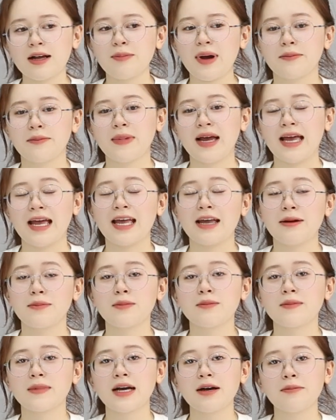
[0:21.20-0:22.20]
ra bạn bè
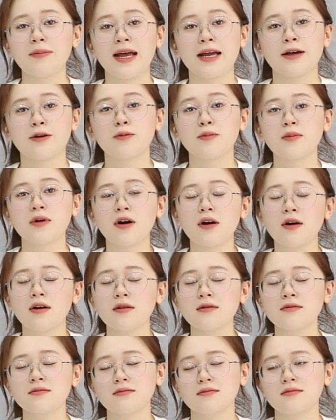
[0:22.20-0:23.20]
em, các bạn cũng có